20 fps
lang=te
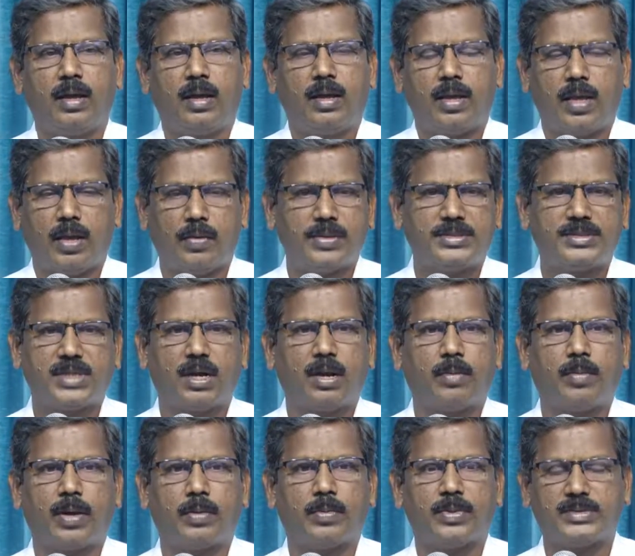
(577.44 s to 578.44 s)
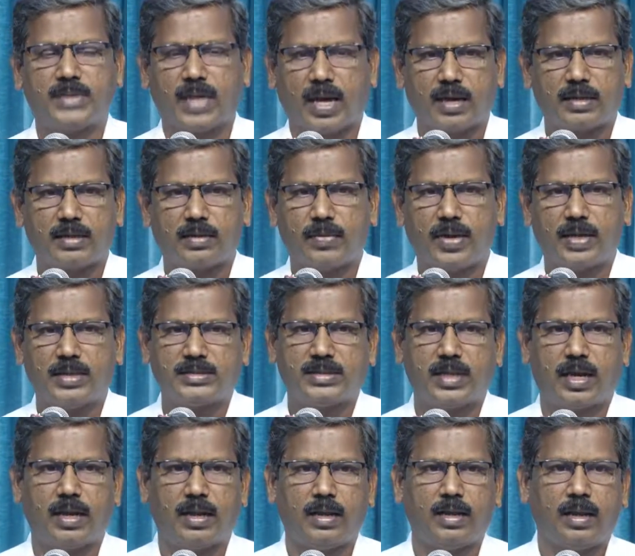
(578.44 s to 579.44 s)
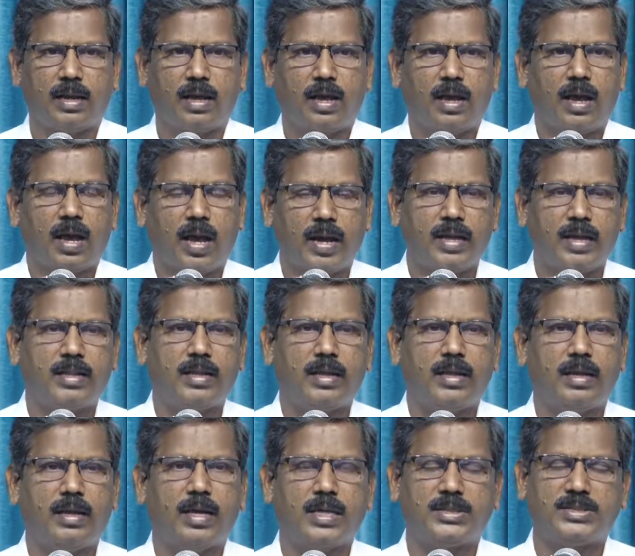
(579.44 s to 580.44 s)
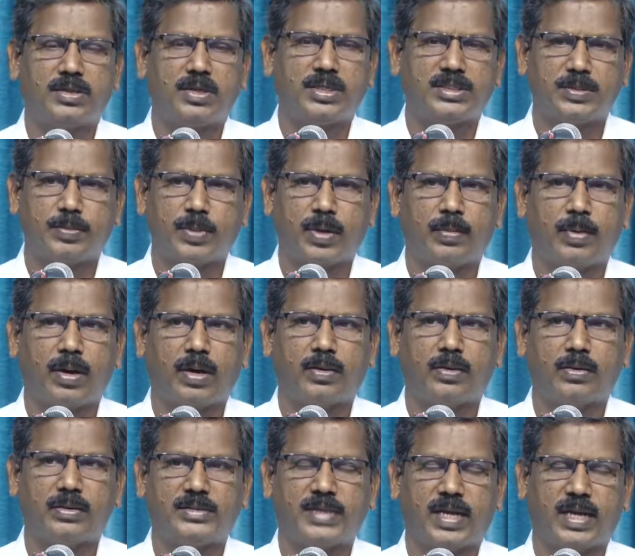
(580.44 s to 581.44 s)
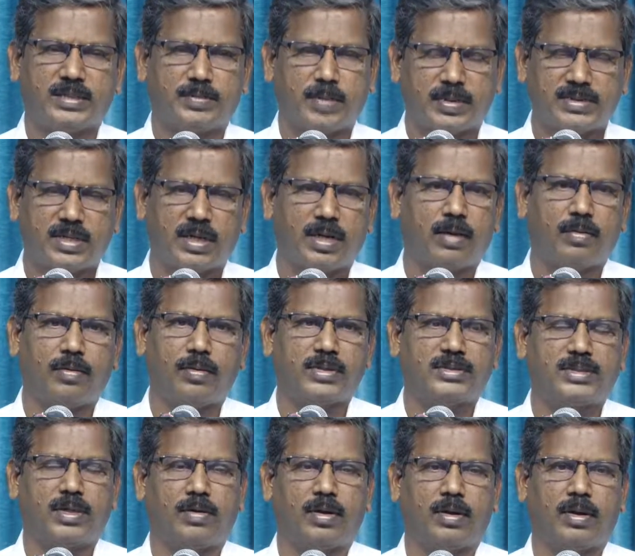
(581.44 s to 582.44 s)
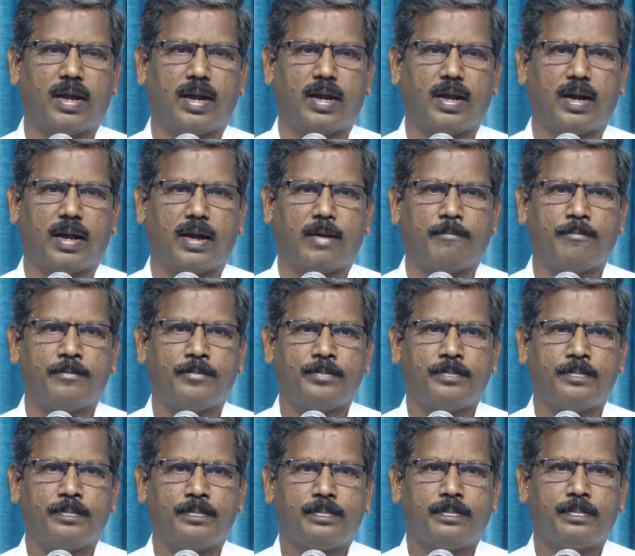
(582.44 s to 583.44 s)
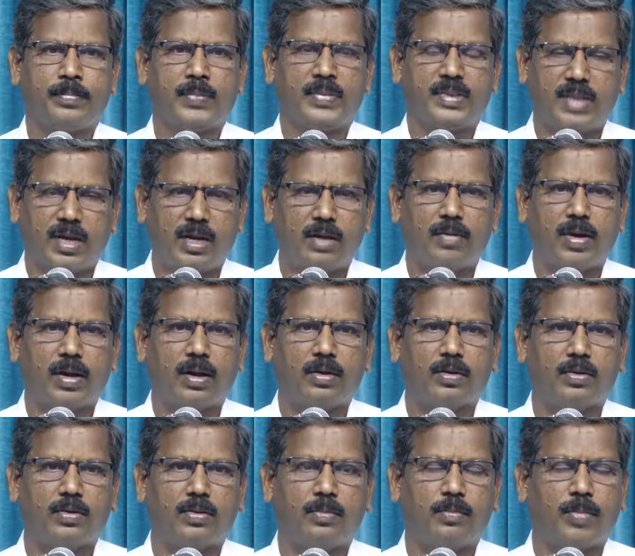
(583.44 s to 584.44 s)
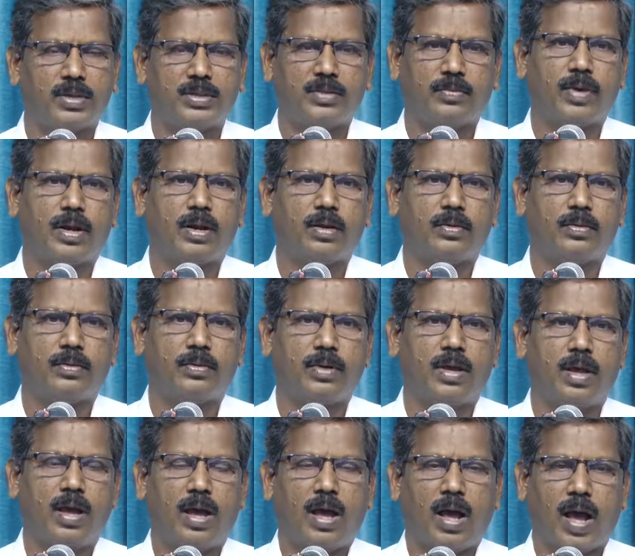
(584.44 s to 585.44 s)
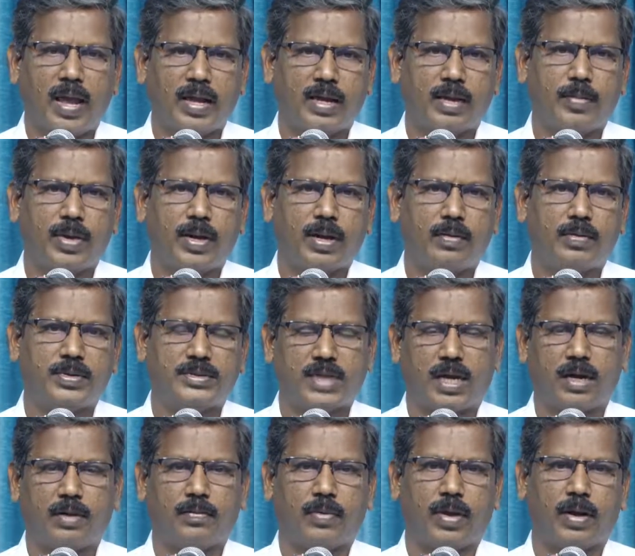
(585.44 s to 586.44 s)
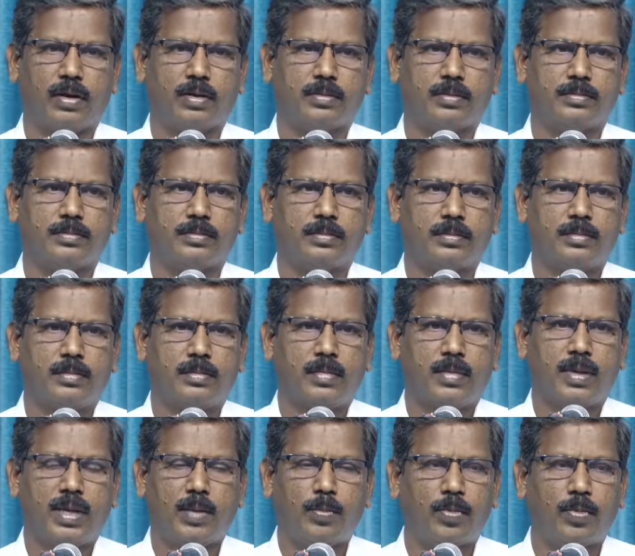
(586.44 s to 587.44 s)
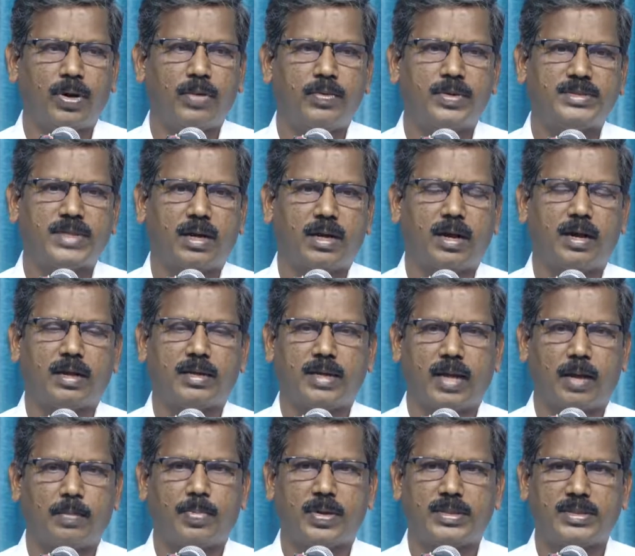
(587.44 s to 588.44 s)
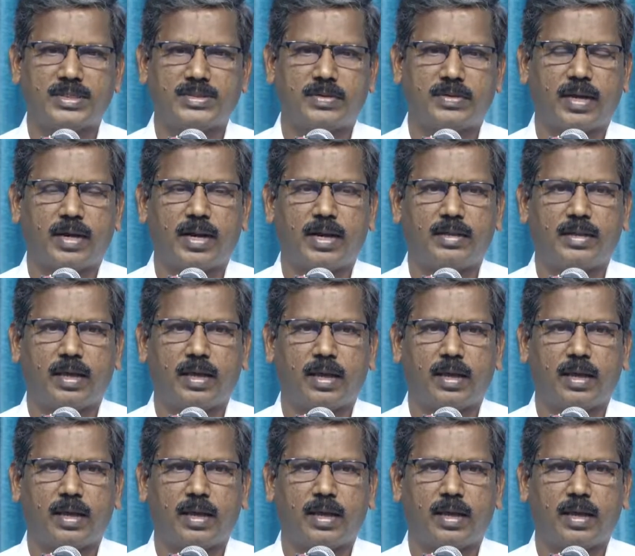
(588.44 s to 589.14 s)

ఏ విషయాల్లో మనము జాగ్రత్త వహించాలి అనేది యేసుక్రీస్తు ప్రభు వారు చాలా స్పష్టంగా వివరిస్తూ ఉంటున్నారు ఇక్కడ తిండి వలను మత్తు వలను ఐక్యమైన విచారణ వలను ఈ మూడు విషయాలు కనుక జ్ఞాపకం చేసుకున్నట్లయితే